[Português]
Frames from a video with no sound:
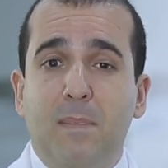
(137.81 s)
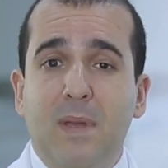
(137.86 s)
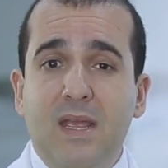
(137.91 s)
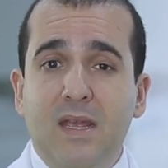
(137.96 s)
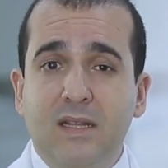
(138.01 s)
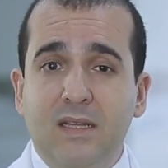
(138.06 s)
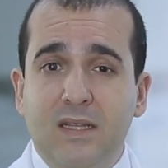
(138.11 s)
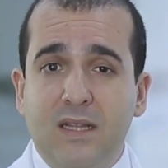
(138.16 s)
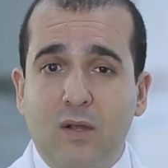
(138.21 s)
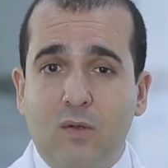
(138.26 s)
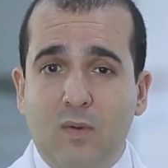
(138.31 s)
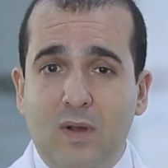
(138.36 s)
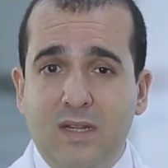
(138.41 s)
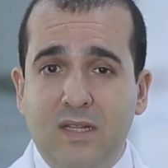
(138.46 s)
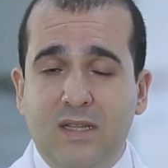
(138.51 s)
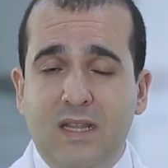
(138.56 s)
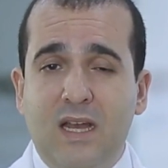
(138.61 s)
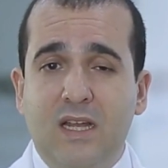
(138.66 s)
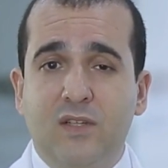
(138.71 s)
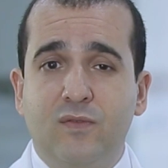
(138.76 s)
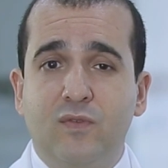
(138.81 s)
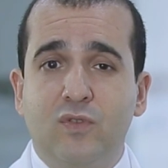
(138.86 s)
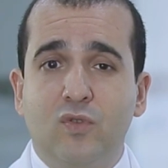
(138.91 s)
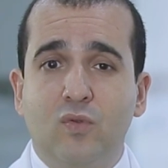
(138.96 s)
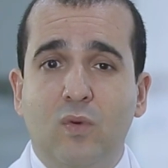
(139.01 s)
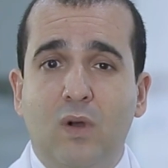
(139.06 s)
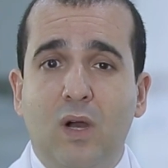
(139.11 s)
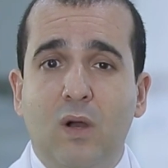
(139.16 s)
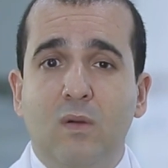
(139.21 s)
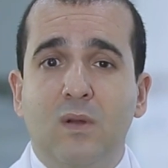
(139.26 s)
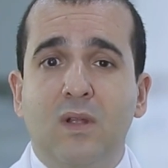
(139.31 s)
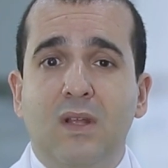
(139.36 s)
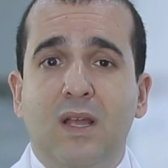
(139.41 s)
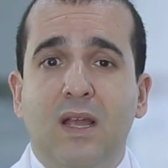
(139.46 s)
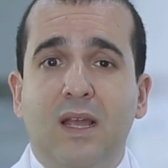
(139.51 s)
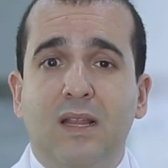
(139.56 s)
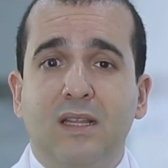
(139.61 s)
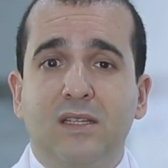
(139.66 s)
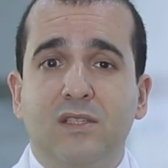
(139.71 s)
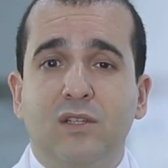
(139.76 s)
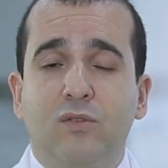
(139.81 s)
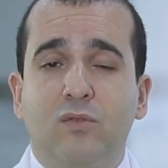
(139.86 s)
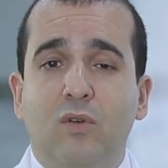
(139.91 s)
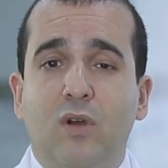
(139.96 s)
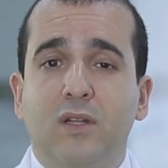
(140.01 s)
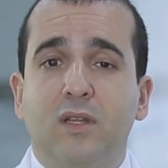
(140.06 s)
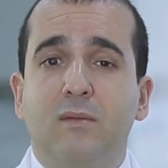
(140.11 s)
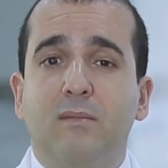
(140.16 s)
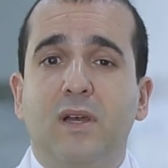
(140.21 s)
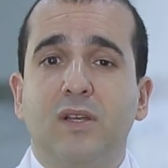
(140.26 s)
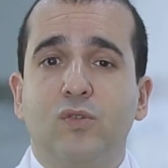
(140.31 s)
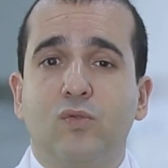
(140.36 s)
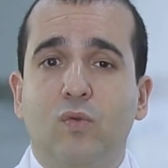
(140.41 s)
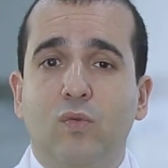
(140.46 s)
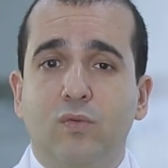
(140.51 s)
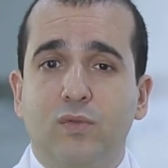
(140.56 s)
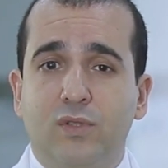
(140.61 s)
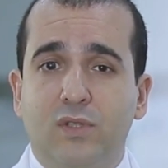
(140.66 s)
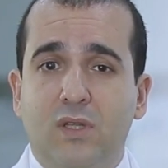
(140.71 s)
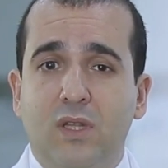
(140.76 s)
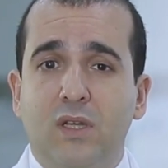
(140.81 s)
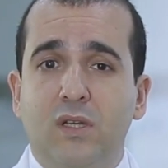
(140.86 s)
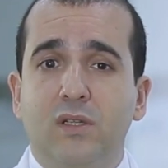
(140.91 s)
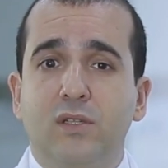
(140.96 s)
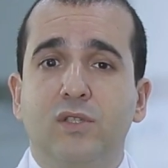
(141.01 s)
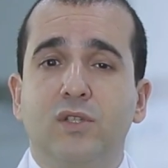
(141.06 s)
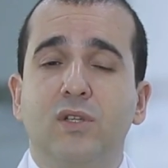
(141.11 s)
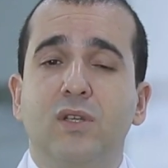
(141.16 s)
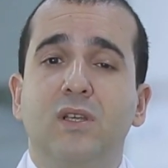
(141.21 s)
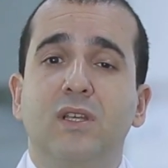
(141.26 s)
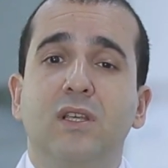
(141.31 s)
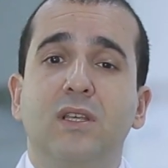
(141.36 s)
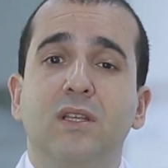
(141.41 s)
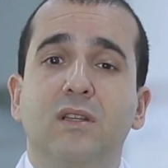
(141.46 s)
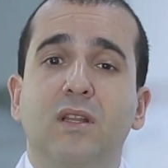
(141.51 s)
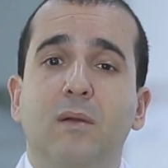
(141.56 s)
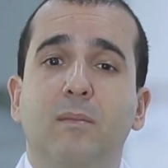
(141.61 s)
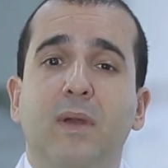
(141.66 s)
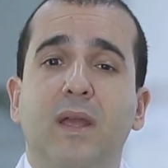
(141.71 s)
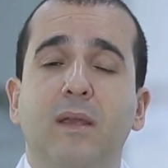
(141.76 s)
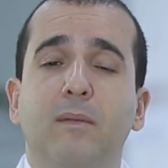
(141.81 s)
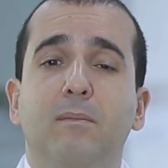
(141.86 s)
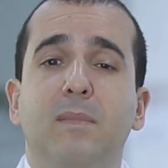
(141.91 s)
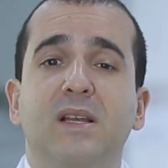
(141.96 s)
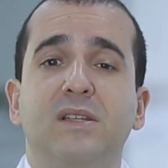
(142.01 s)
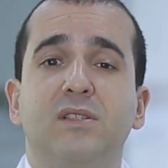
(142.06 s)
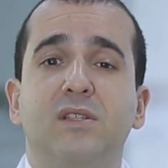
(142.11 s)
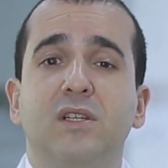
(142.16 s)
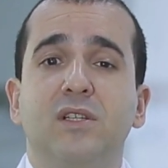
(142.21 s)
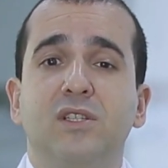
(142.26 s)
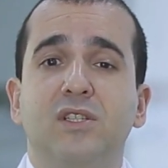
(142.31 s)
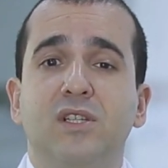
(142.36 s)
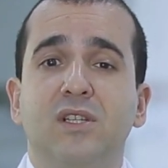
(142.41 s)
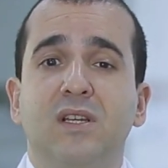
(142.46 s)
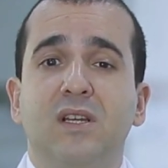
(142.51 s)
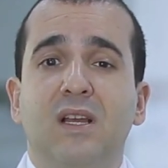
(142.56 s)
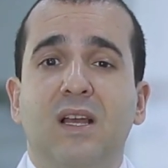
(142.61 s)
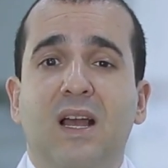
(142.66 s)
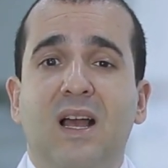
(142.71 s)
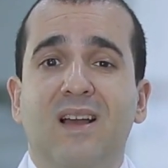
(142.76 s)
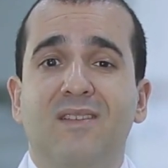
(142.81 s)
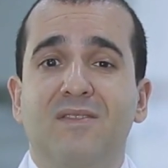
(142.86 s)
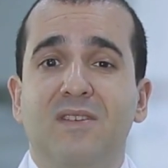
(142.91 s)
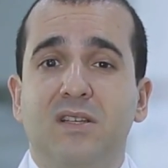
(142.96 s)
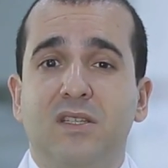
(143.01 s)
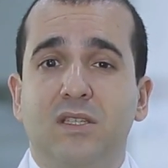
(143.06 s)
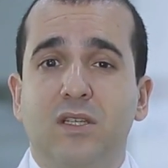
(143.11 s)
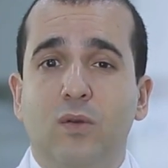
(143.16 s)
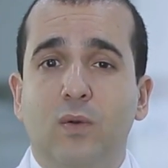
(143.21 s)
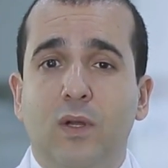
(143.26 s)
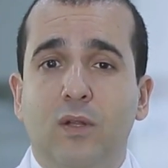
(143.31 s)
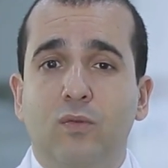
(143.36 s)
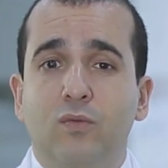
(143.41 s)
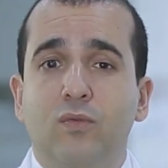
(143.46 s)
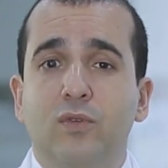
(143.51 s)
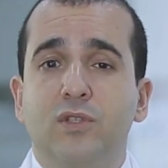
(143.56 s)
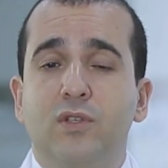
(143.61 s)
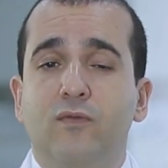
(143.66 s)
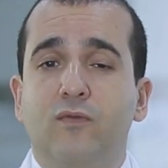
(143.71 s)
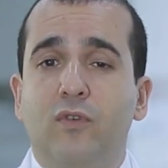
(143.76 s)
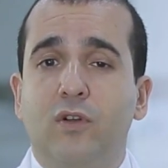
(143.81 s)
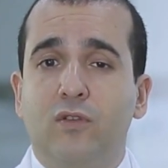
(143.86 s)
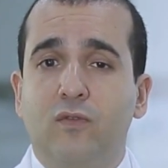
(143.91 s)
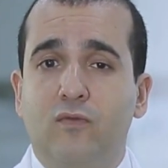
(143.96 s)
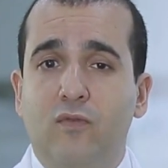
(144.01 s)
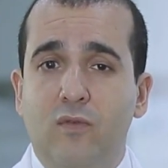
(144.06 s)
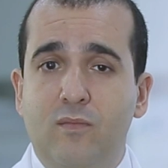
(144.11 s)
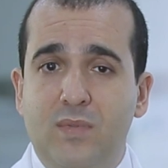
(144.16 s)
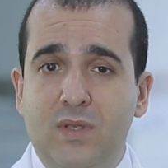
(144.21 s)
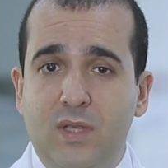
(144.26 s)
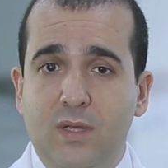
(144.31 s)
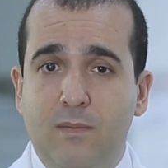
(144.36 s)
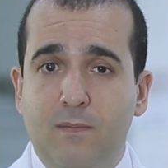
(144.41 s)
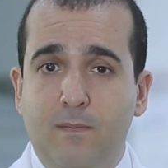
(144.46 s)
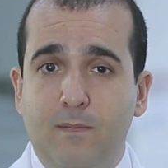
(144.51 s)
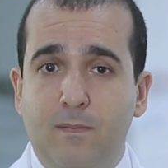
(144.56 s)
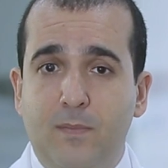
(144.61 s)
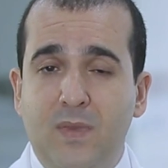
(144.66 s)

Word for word: perda da qualidade visual ela se torna mais constante e também bastante aversão à luz e fotofobia.